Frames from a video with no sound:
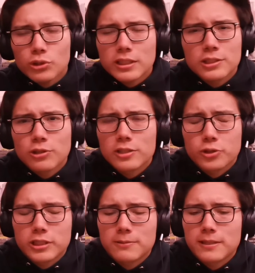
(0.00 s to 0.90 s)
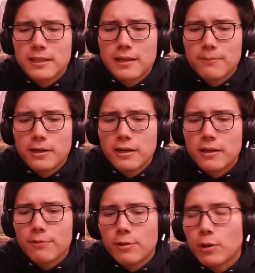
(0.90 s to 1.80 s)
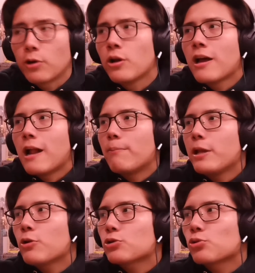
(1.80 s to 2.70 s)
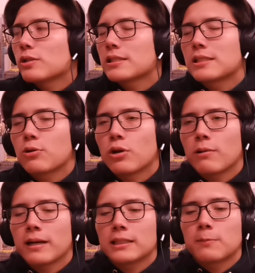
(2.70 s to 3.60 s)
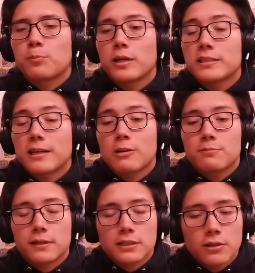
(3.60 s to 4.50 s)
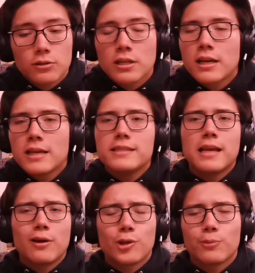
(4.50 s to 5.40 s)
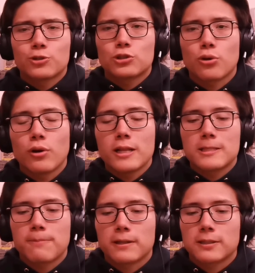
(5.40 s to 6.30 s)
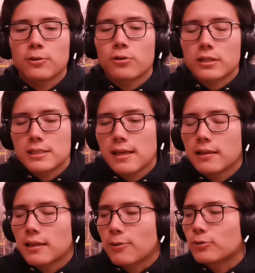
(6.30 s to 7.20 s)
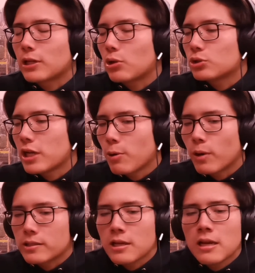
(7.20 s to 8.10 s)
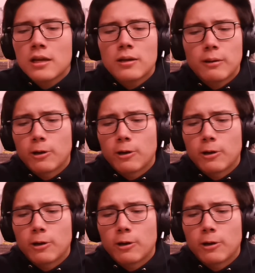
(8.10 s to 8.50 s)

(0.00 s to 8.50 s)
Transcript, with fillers: No está haciendo las cosas nada para nada bien. Bueno, al menos no es este cueva que te puede sacar los partidos. Ya lo demostró en este partido reciente contra los Jaguars.